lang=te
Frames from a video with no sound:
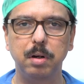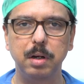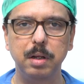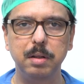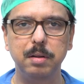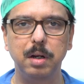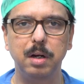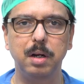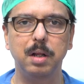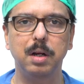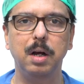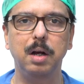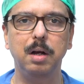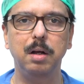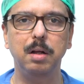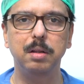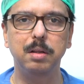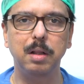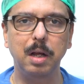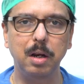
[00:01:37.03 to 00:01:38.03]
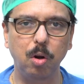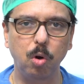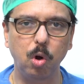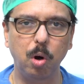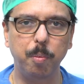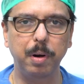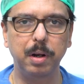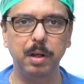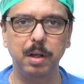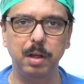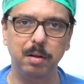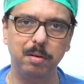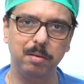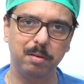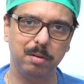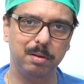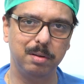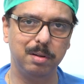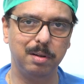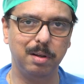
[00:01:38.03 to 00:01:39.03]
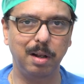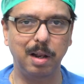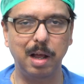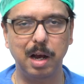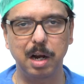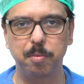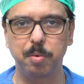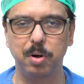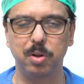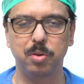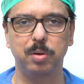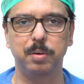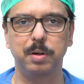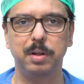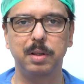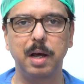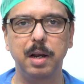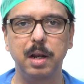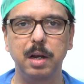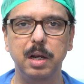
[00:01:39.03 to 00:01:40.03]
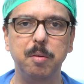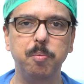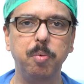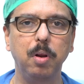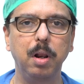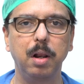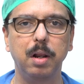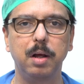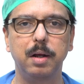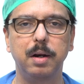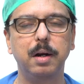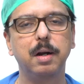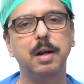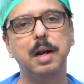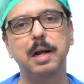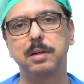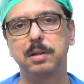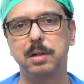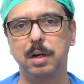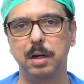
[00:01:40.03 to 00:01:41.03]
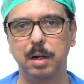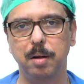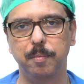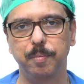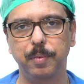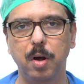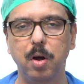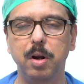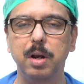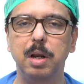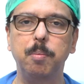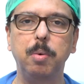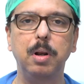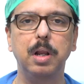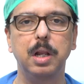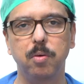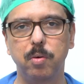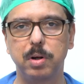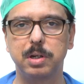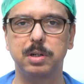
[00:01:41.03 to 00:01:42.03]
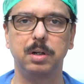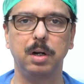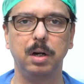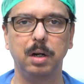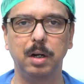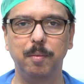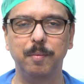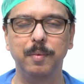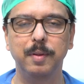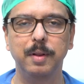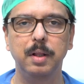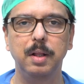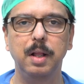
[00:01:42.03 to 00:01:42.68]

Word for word: రీసెంట్గా దాన్ని లోపలికి లాగబడుతున్నారు దాన్ని నిపుల్ రిట్రాక్షన్ అంటాం ఆర్ నిపుల్ ఇన్వర్షన్ అంటాం